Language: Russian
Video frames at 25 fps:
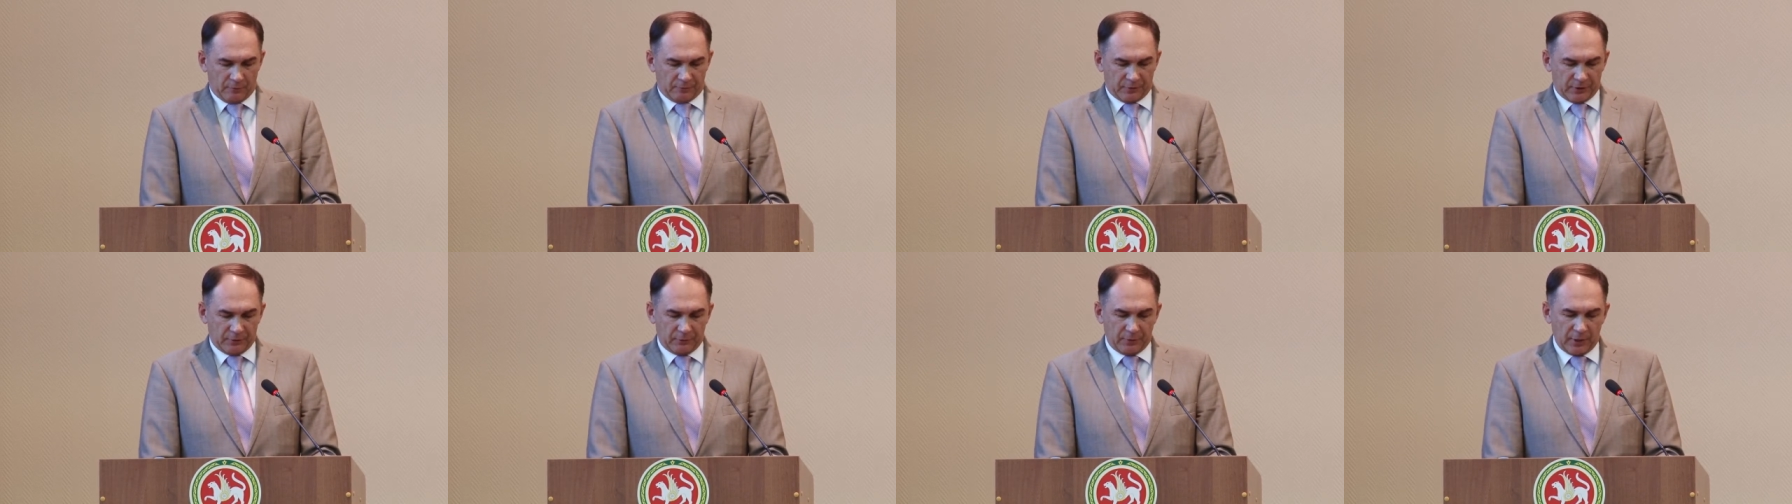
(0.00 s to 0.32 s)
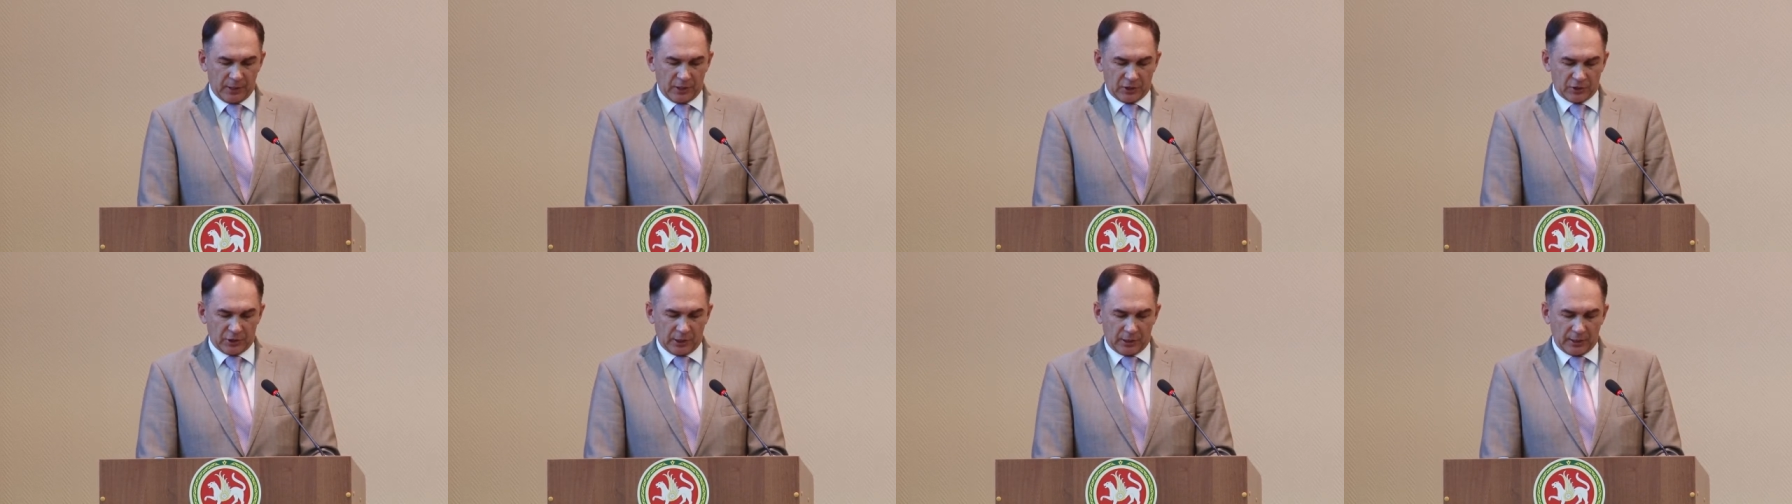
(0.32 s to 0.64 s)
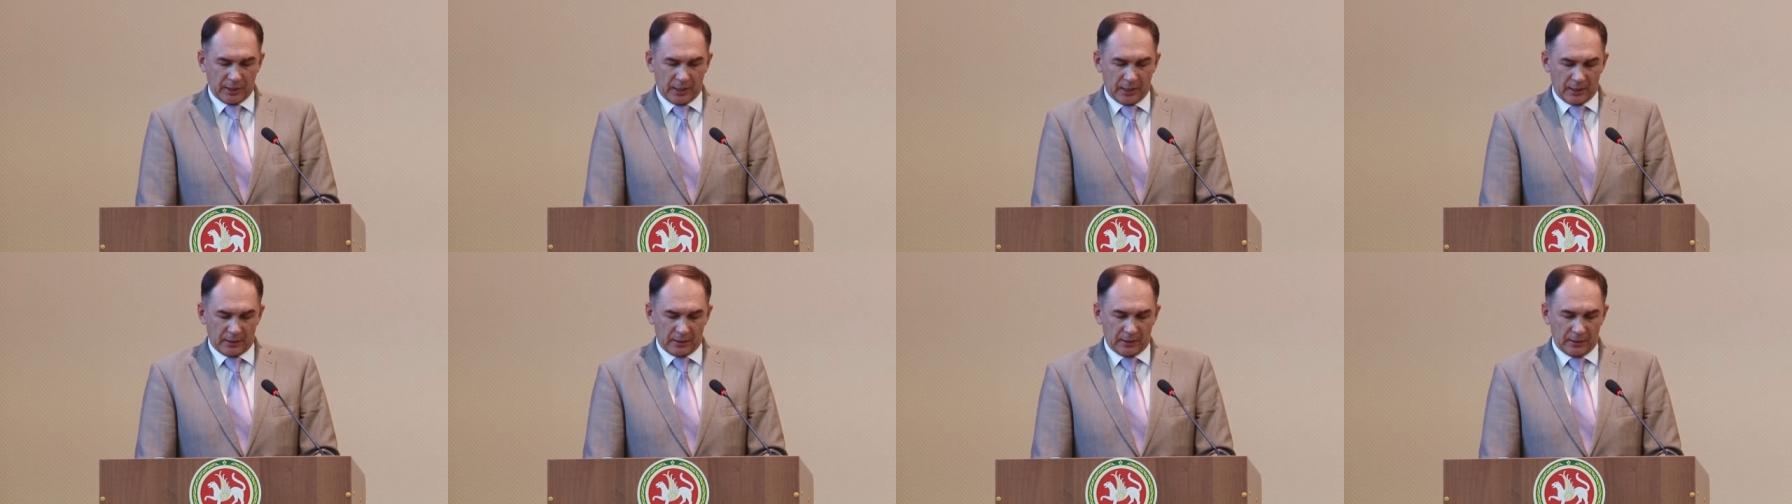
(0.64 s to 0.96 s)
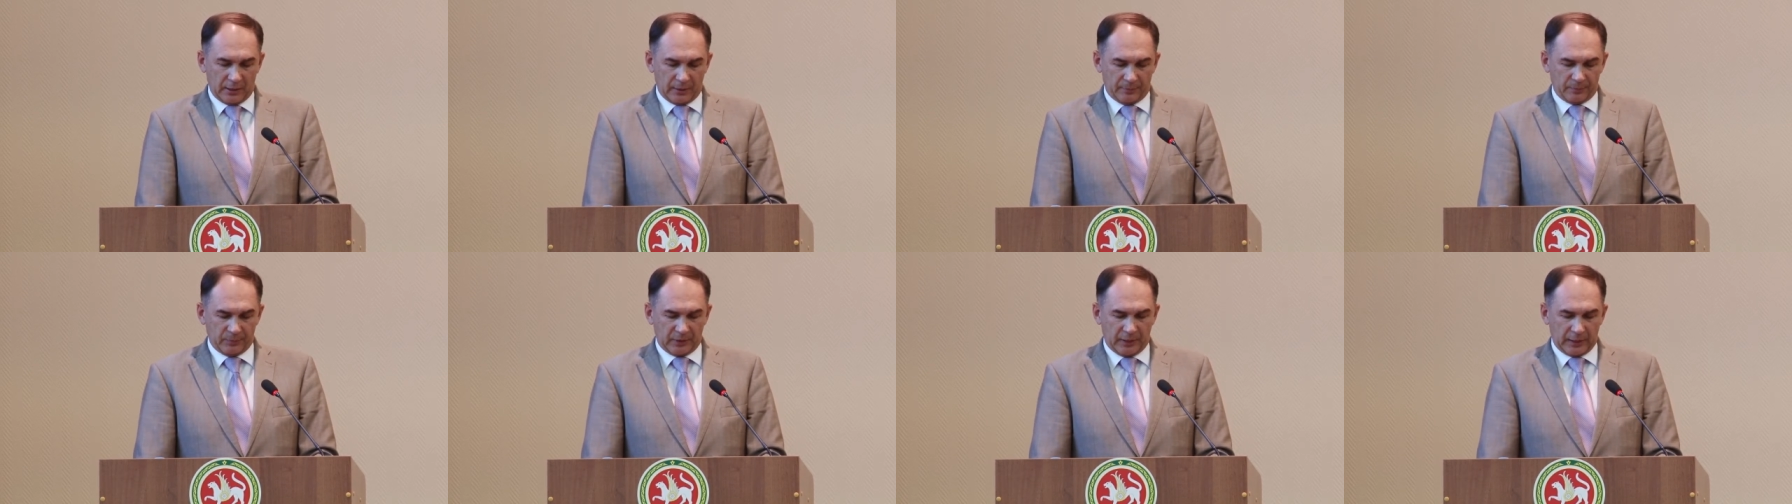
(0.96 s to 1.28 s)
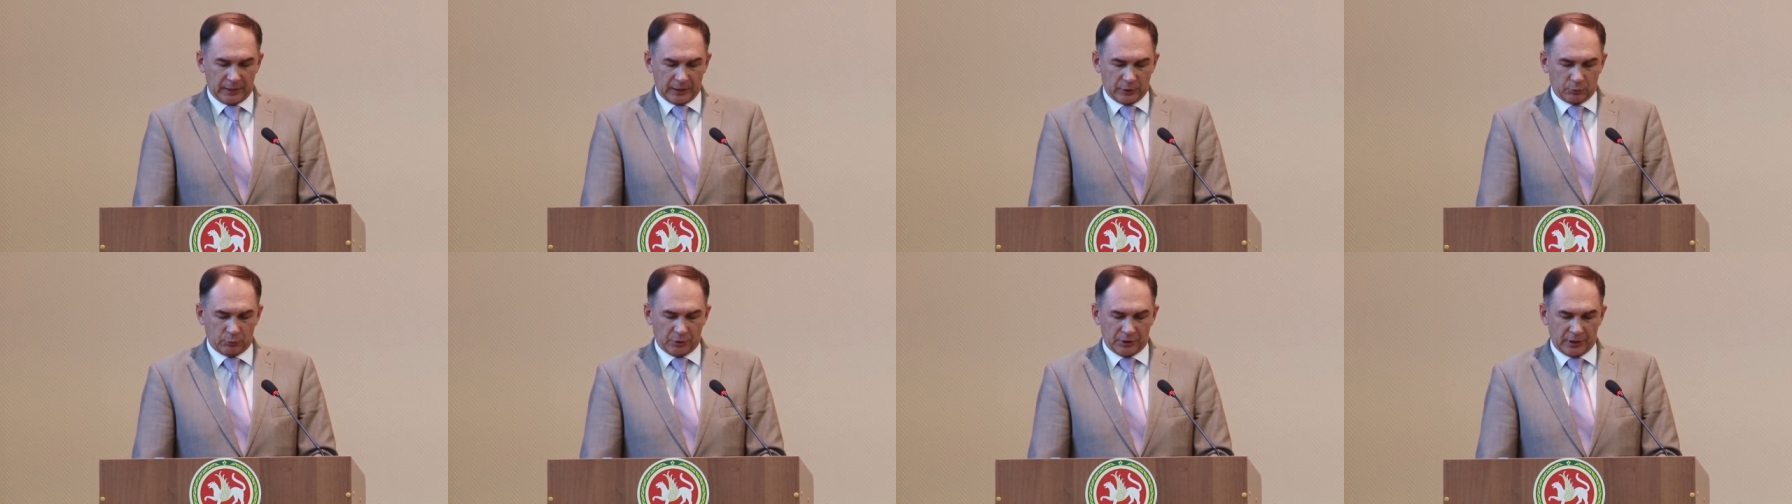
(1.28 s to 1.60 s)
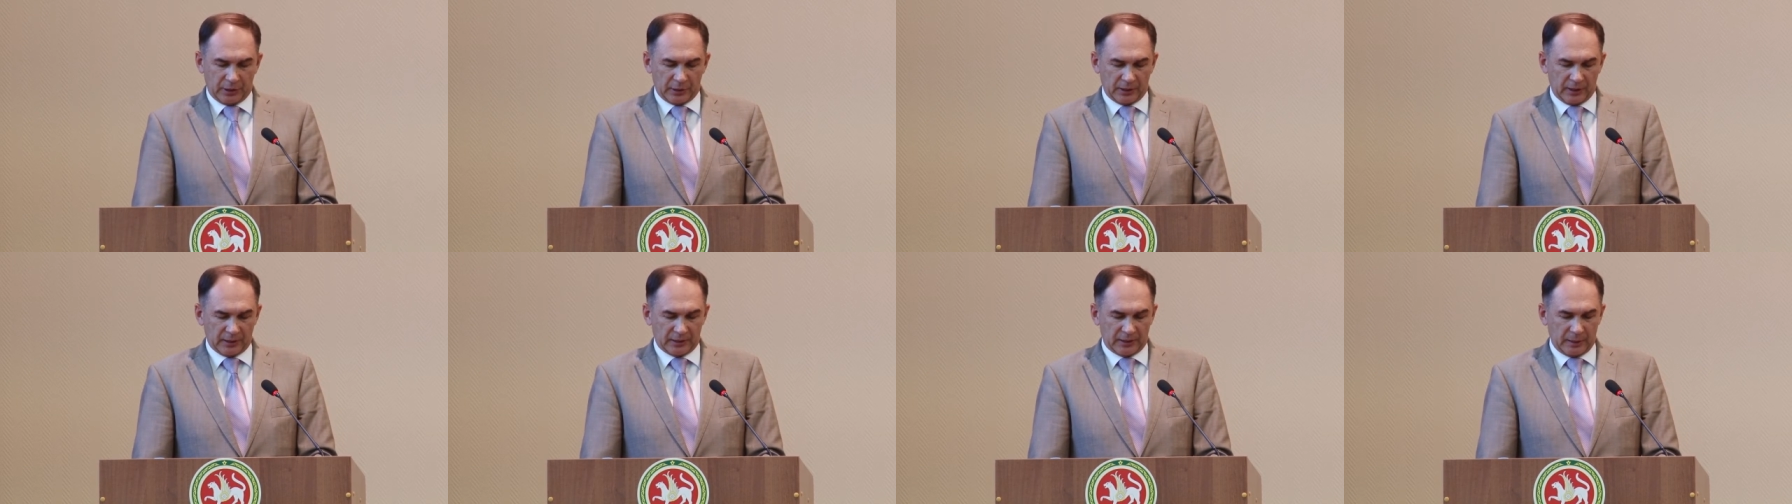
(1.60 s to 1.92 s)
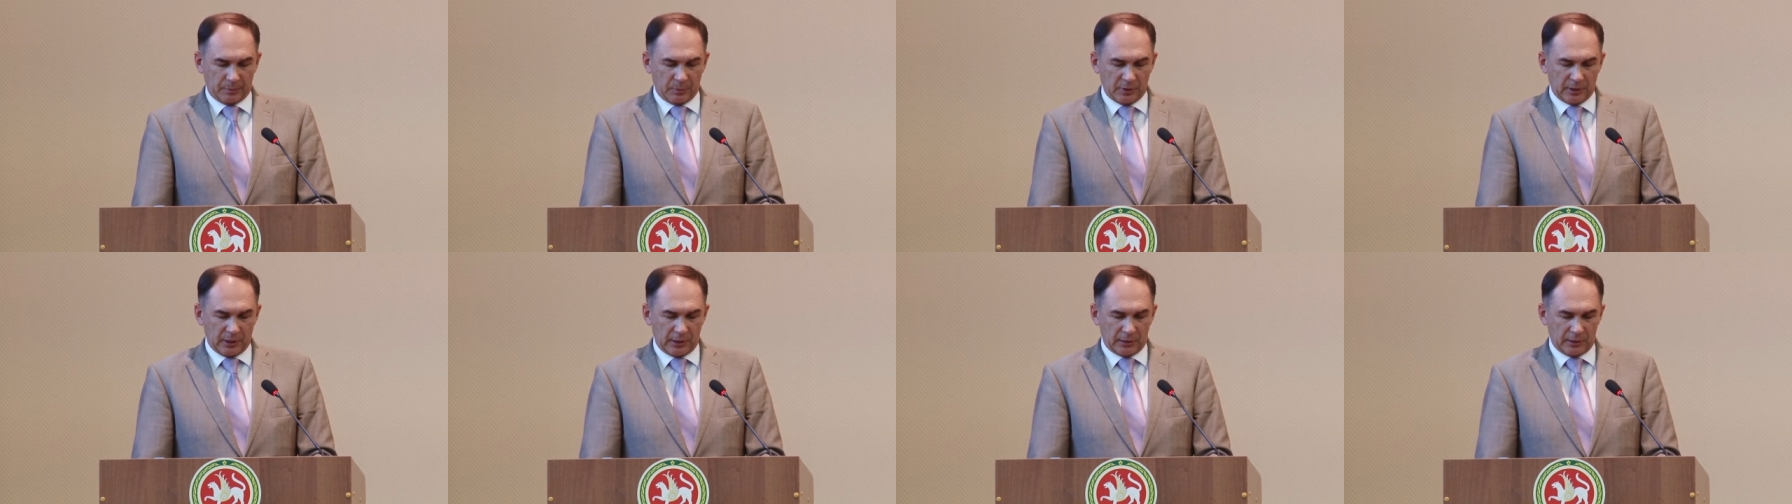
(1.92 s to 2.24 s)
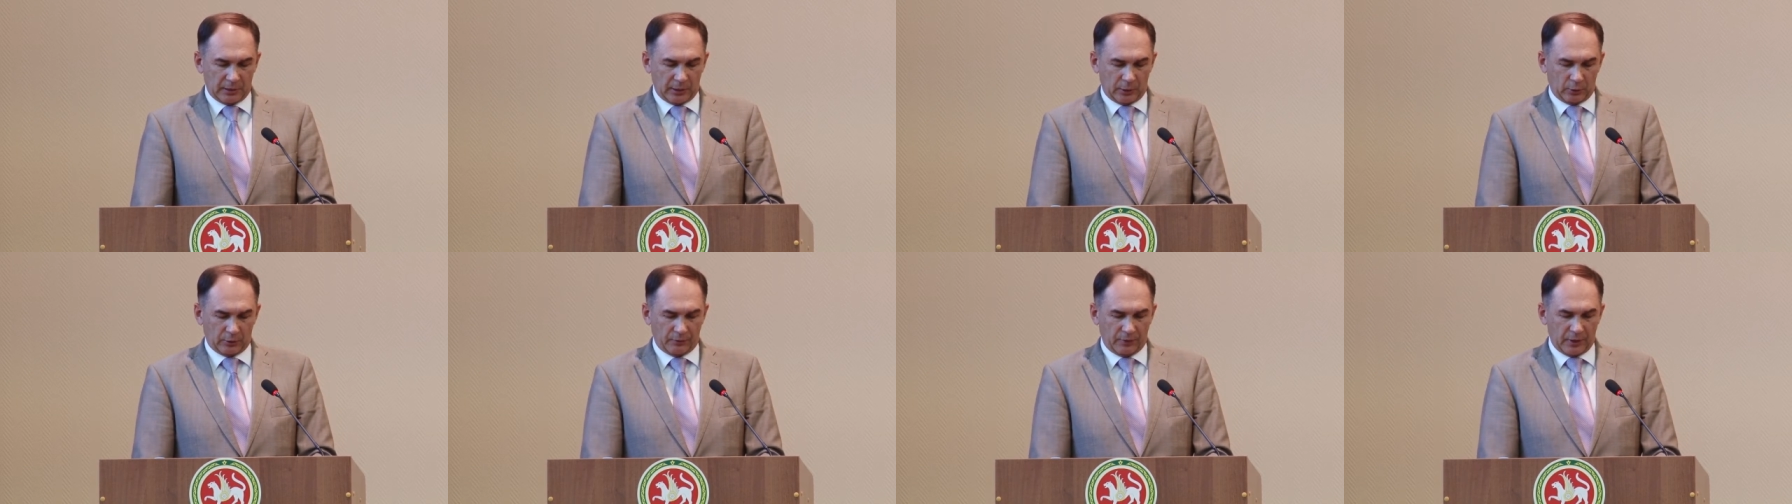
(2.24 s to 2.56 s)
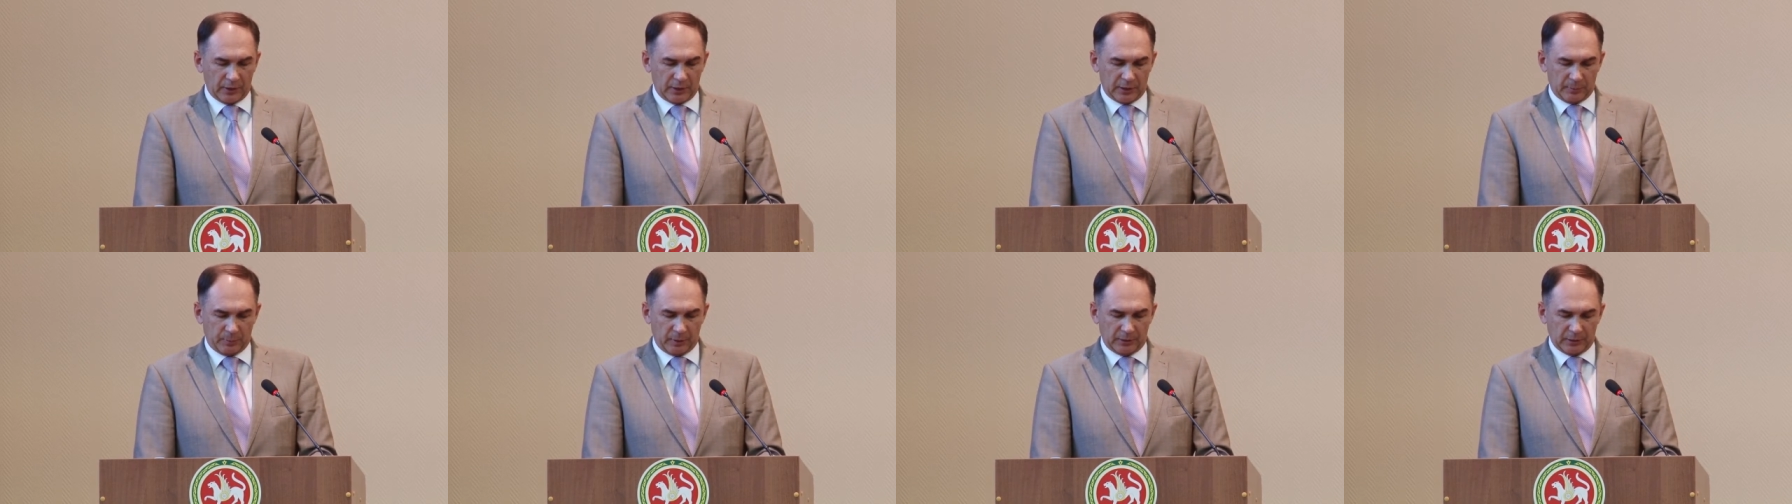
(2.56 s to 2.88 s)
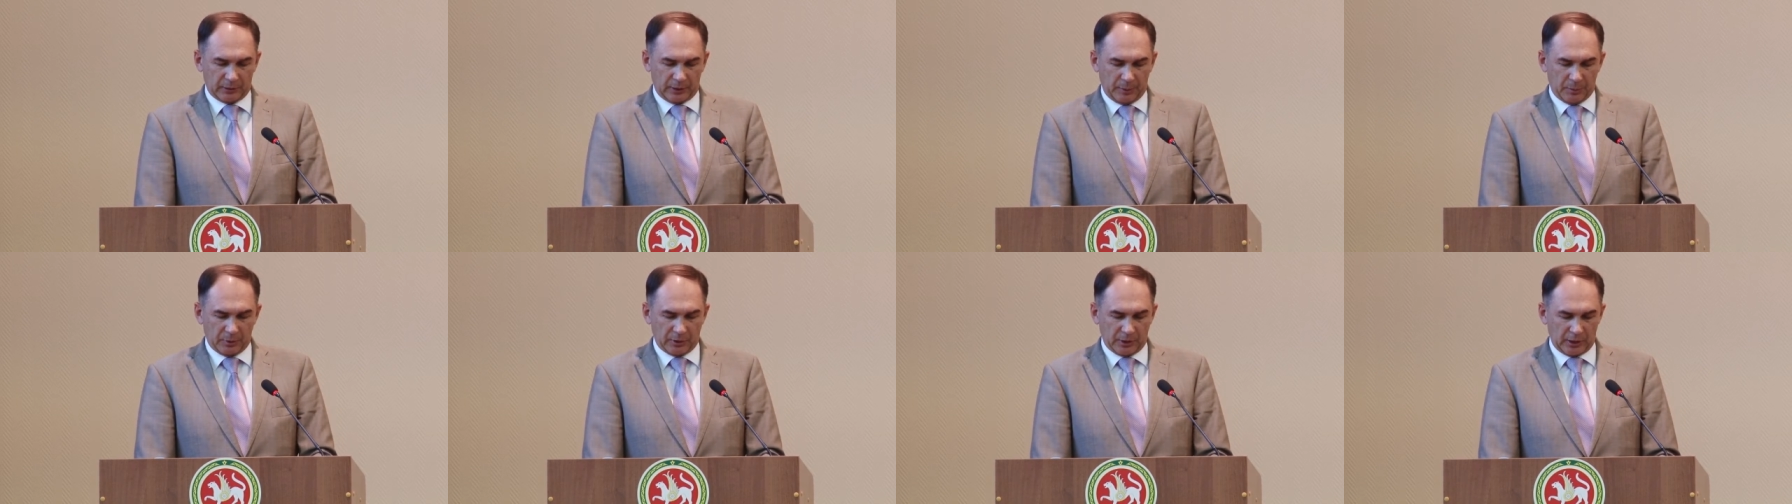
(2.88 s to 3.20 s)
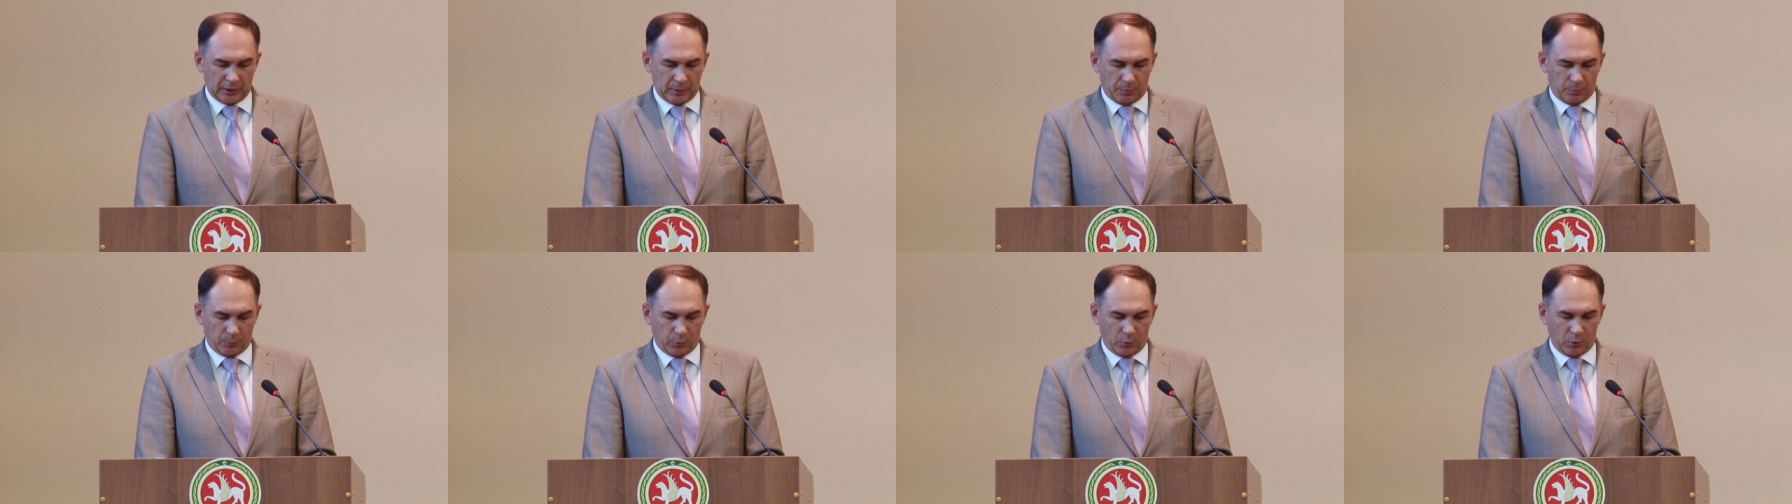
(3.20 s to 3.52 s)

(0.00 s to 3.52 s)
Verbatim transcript: сфере жилья и городской среды заместитель руководитель комитета